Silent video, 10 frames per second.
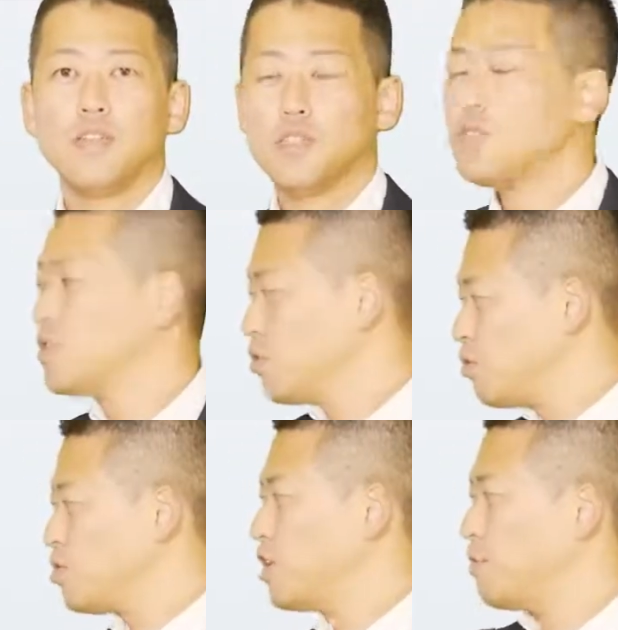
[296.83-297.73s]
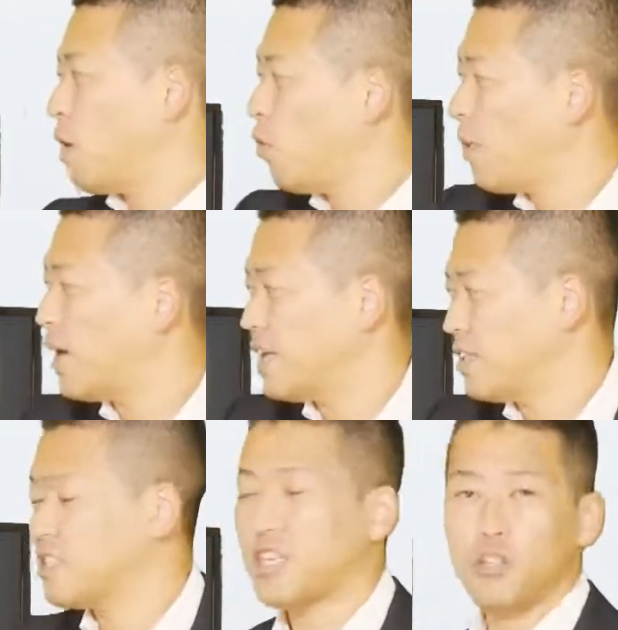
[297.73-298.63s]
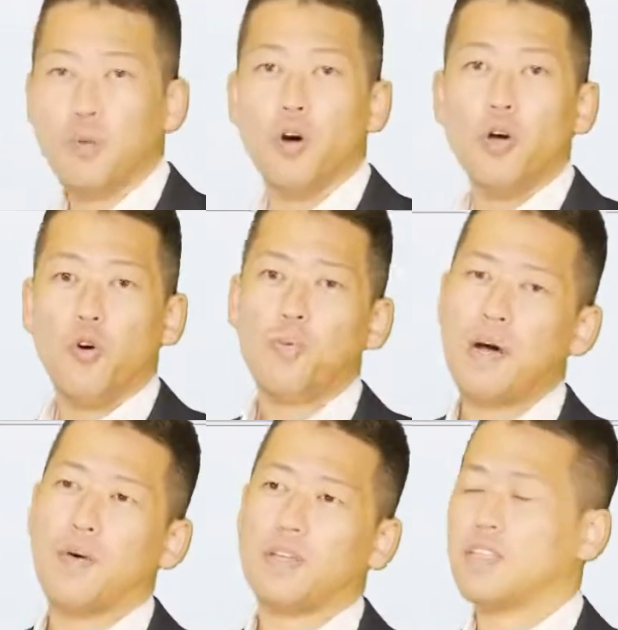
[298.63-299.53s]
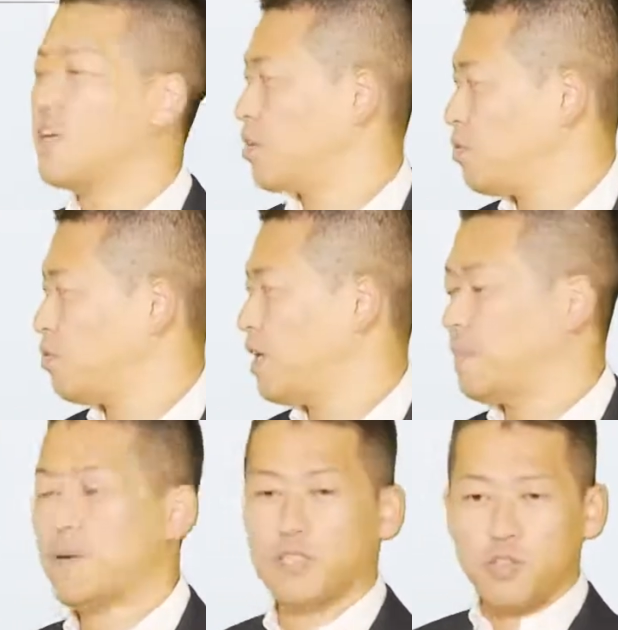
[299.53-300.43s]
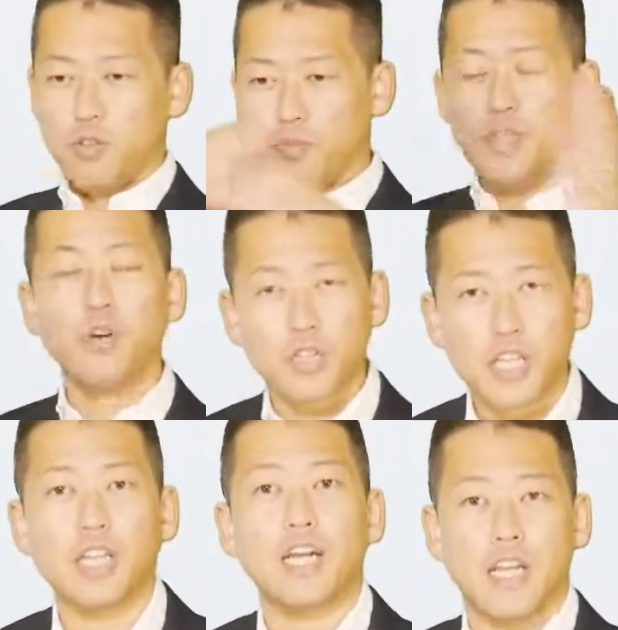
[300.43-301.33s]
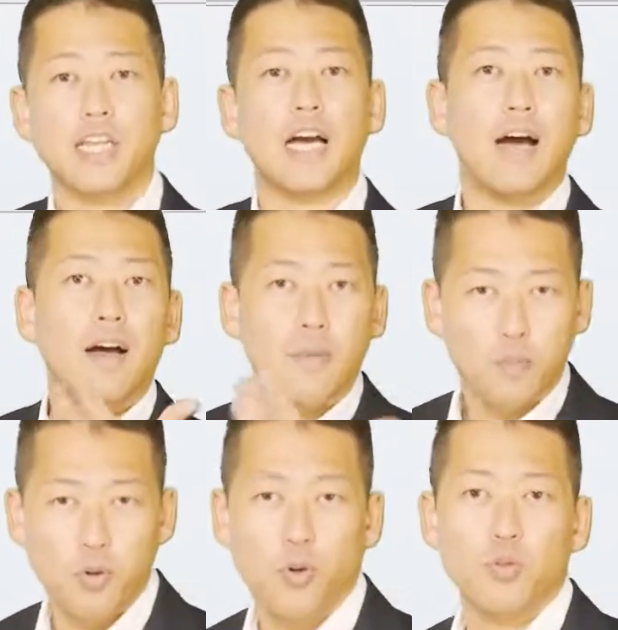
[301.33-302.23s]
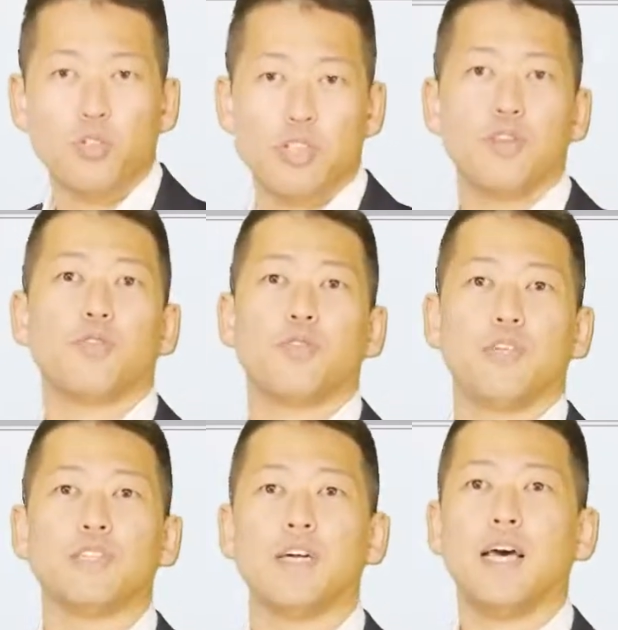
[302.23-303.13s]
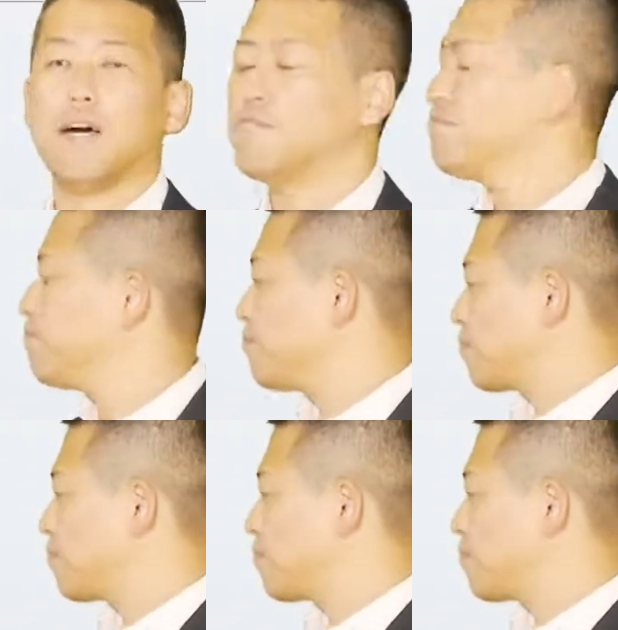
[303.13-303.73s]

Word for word: そしてその次にまあオファーなんですけども、オファーは結局はやっぱりすごく魅力的な何かものを売るっていうことですから、